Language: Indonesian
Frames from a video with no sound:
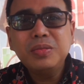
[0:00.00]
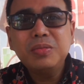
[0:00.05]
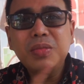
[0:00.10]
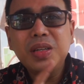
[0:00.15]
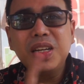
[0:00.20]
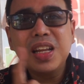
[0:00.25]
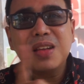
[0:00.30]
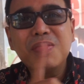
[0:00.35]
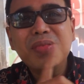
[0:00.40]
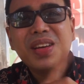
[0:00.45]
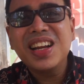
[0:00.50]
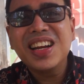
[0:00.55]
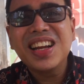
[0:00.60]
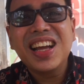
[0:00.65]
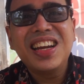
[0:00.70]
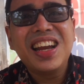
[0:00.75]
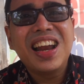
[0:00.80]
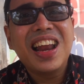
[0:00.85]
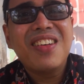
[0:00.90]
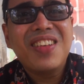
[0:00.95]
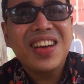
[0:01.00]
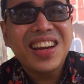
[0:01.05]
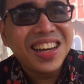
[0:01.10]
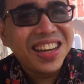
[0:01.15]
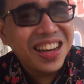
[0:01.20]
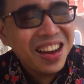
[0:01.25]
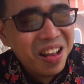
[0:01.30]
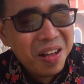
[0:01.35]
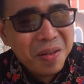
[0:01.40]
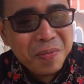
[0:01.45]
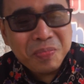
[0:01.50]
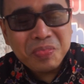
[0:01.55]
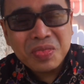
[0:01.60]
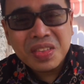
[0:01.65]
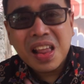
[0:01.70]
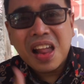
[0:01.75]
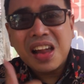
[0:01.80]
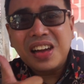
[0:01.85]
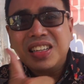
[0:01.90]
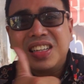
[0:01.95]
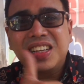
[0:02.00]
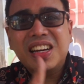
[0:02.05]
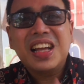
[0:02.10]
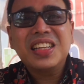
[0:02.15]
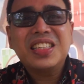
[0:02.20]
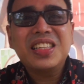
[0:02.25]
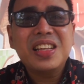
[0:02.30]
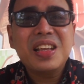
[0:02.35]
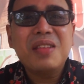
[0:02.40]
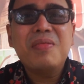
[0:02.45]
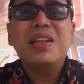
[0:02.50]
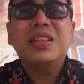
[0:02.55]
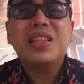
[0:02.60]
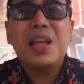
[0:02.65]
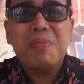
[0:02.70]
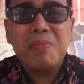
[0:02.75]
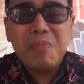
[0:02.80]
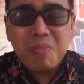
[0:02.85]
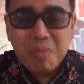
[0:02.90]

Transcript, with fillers: benar-benar gak ada lawan ini rasanya mantap